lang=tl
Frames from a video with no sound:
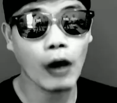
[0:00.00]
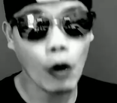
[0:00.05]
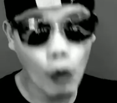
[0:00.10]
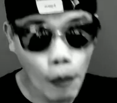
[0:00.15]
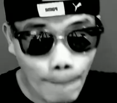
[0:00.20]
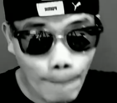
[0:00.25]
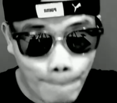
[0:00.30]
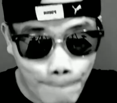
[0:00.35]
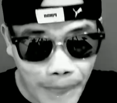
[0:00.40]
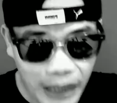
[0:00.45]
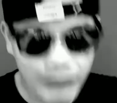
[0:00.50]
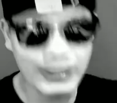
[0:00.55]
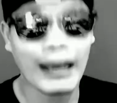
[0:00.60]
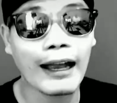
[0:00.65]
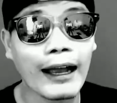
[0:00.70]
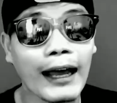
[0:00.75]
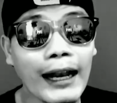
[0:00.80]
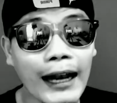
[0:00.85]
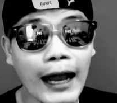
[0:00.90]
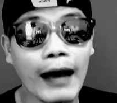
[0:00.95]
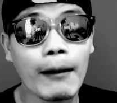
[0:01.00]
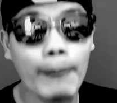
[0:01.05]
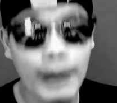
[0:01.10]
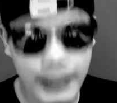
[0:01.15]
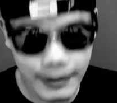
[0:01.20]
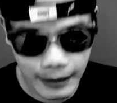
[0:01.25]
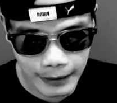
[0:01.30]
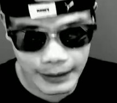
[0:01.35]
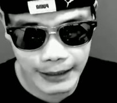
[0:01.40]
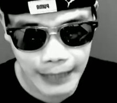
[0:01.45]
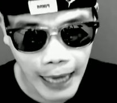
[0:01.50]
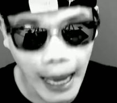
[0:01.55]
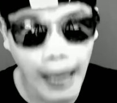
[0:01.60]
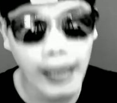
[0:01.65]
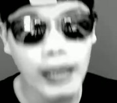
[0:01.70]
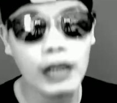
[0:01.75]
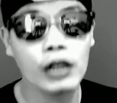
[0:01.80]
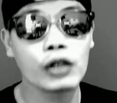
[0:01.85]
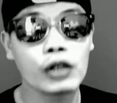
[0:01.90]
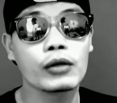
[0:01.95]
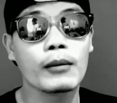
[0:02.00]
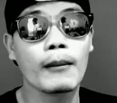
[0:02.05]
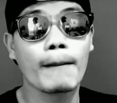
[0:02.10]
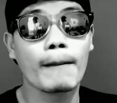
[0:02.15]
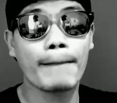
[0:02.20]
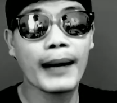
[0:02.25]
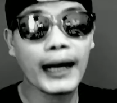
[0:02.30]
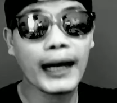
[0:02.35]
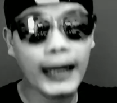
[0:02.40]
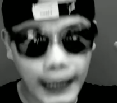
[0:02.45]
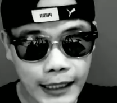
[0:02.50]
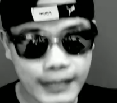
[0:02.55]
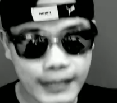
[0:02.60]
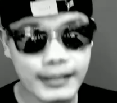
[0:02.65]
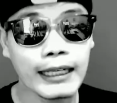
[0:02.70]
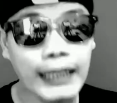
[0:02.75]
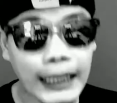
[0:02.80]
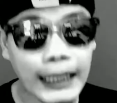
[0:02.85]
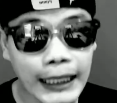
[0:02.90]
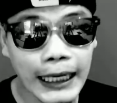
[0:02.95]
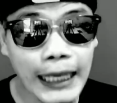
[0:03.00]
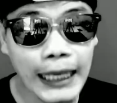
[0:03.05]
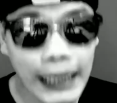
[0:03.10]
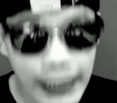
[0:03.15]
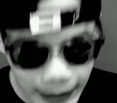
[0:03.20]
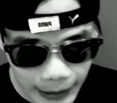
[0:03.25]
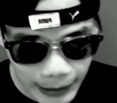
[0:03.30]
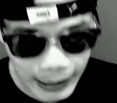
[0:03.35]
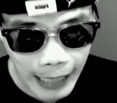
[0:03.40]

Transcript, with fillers: Sa umpisa ka lang masaya. Pagka siningil